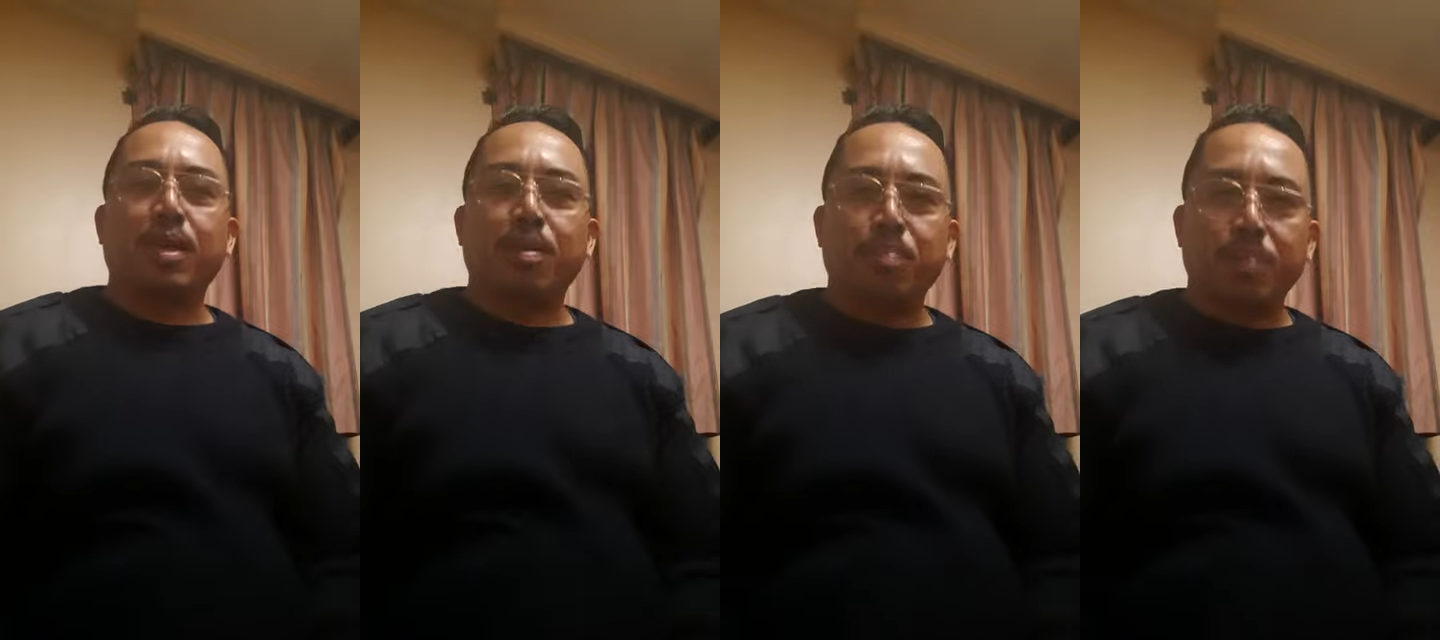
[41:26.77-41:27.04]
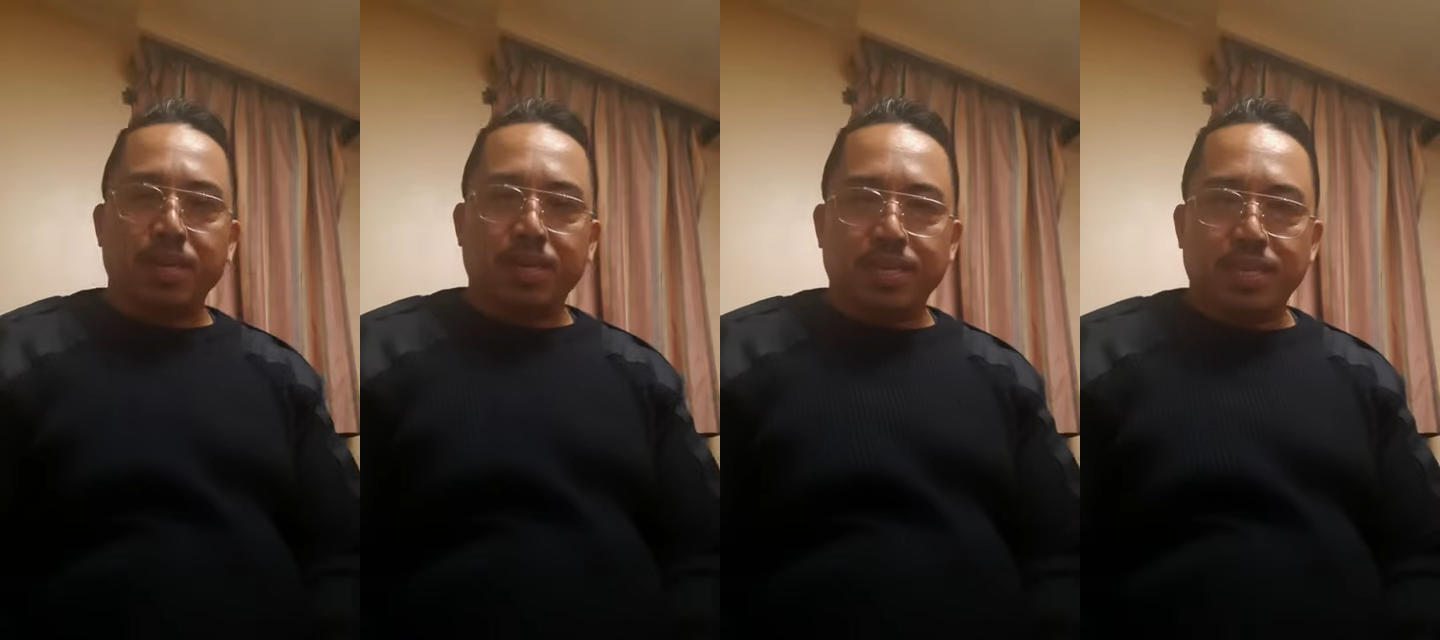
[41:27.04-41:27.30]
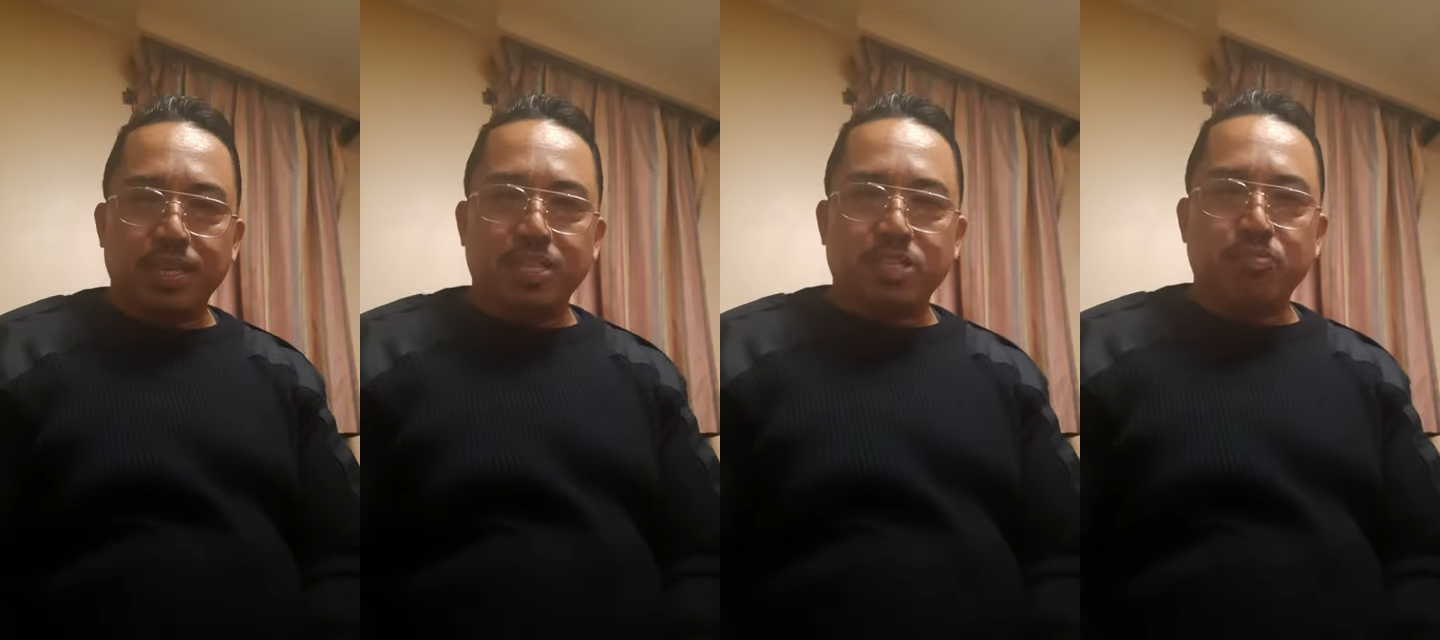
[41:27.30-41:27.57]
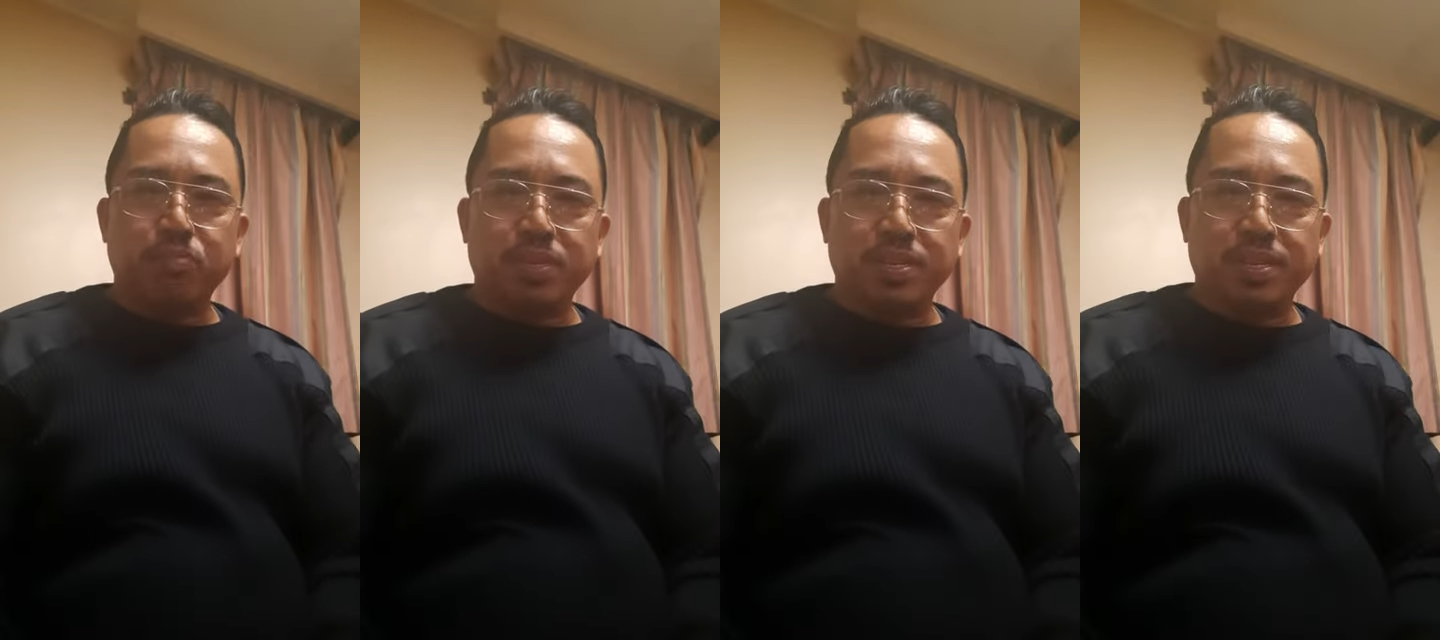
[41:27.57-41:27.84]
hanapan ka na
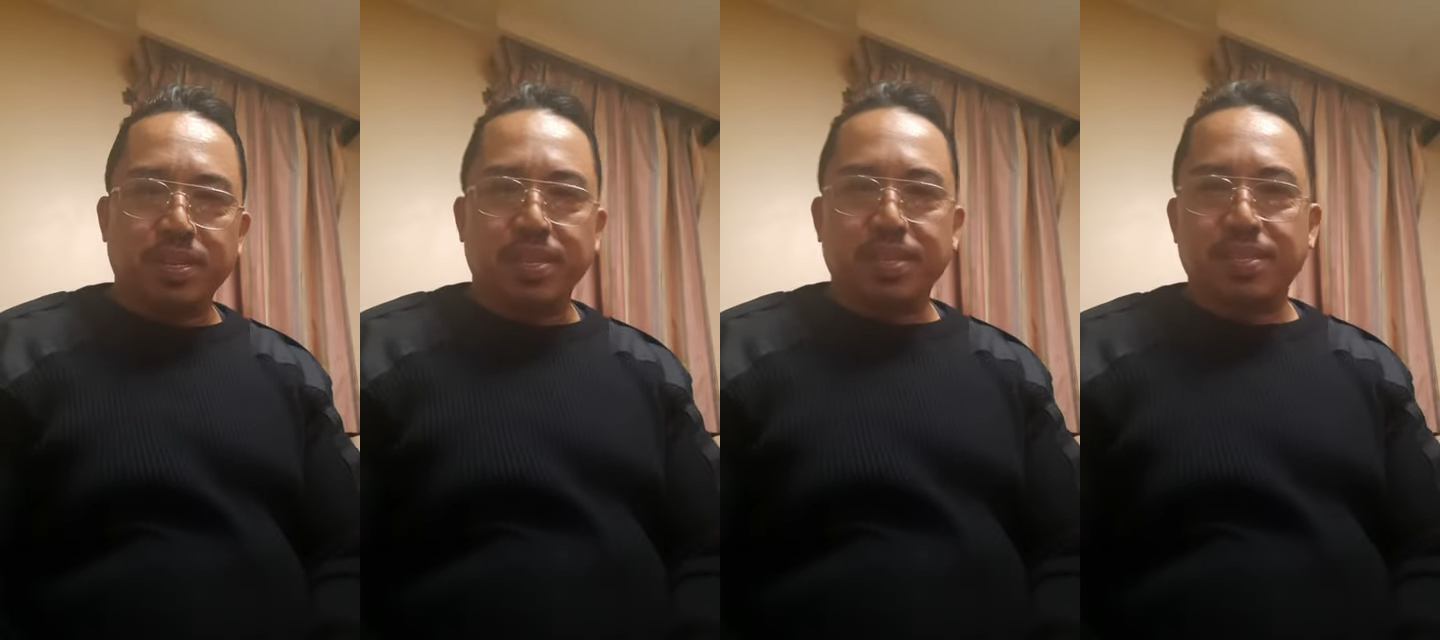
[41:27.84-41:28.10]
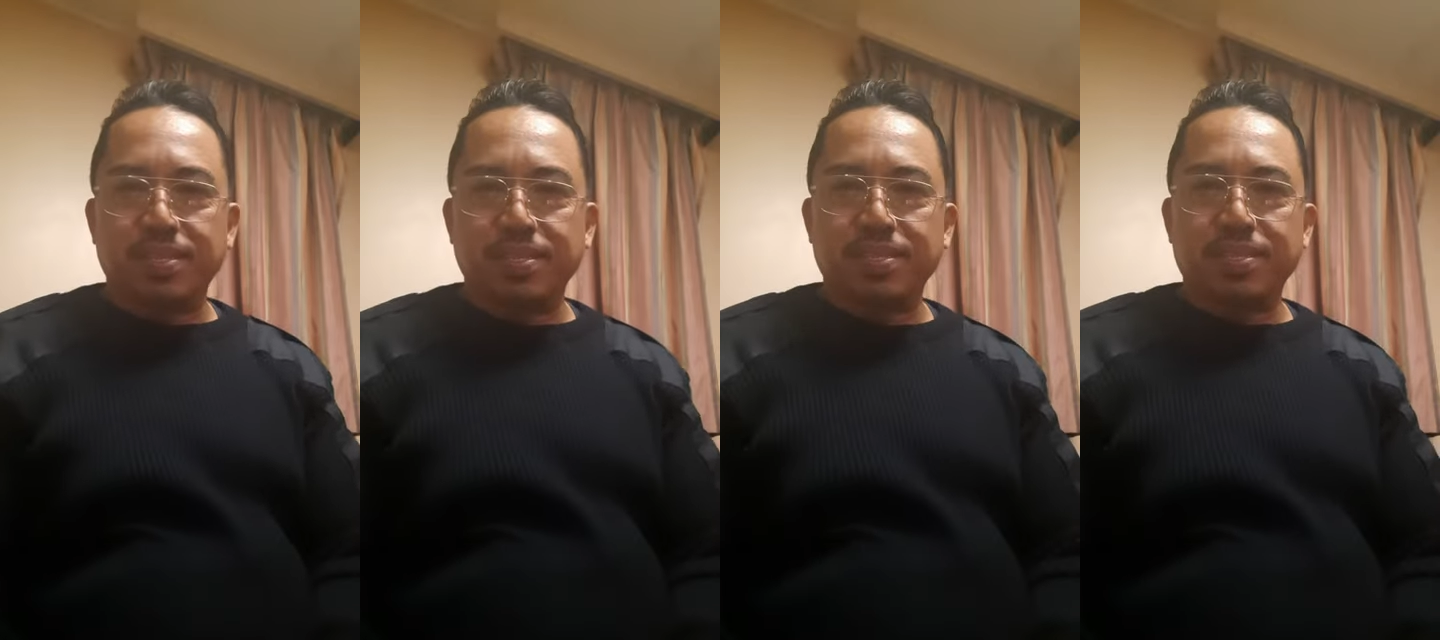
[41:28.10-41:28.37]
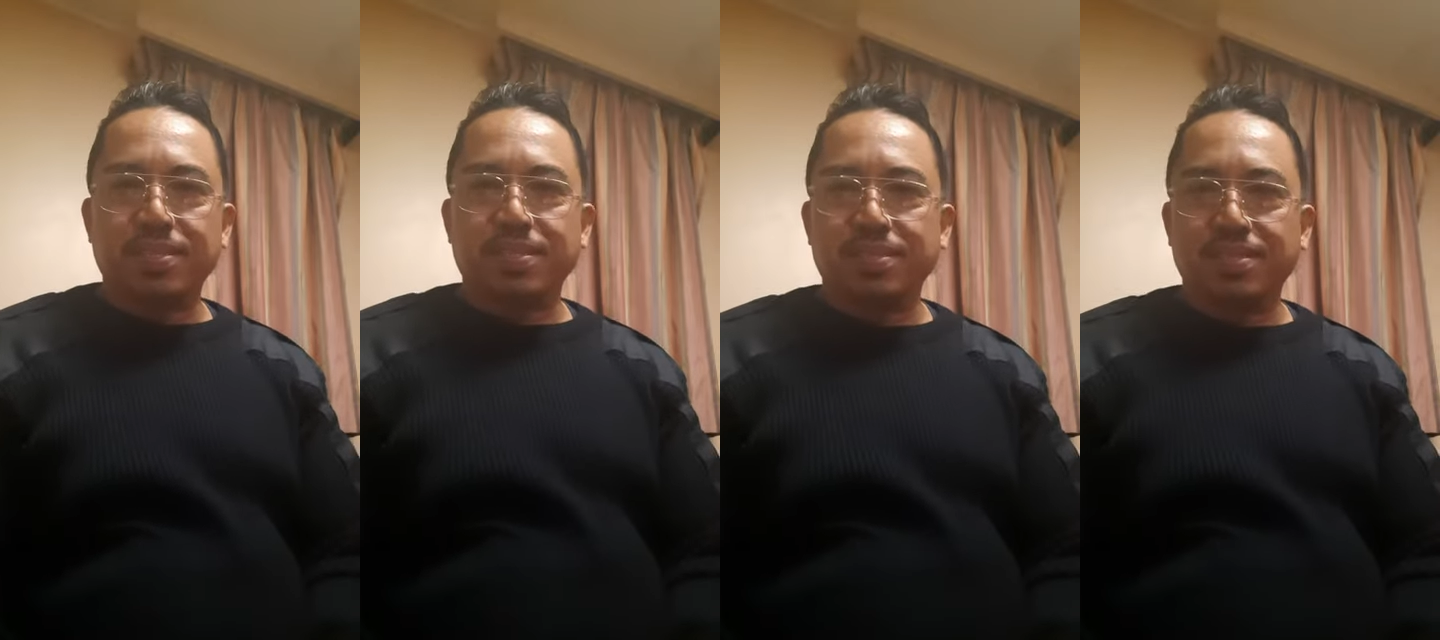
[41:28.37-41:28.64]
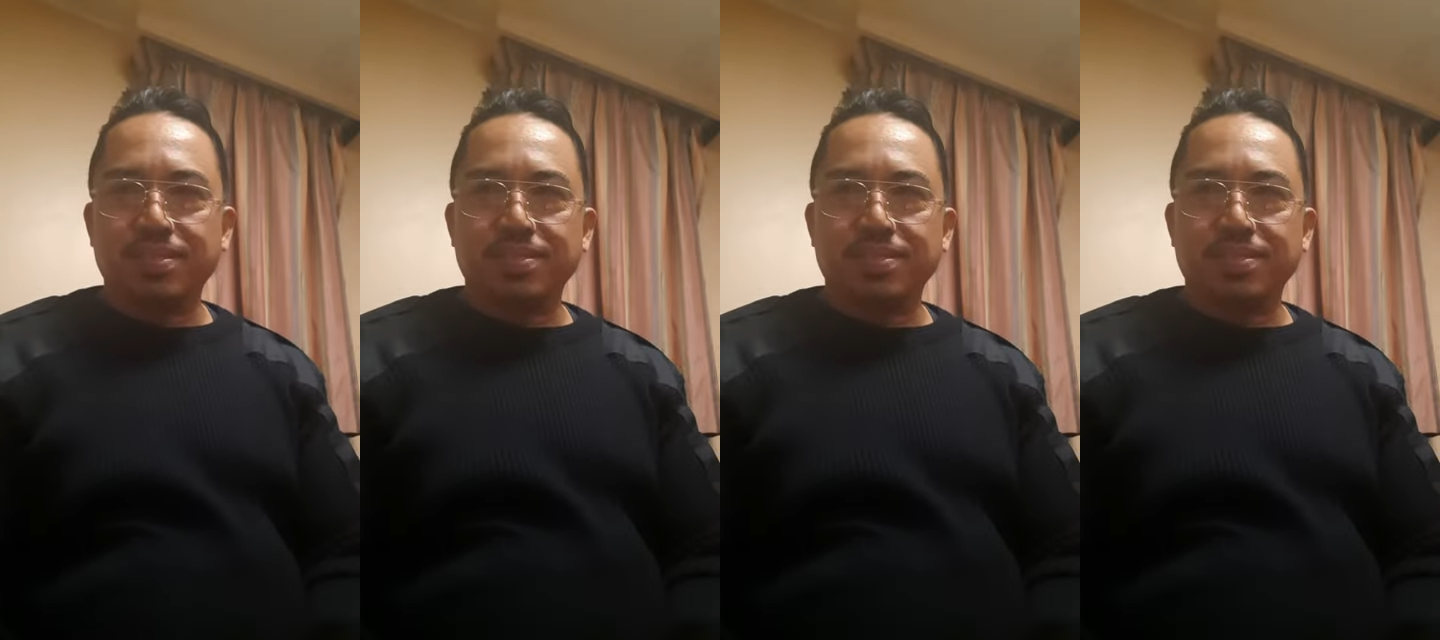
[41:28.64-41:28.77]
experience.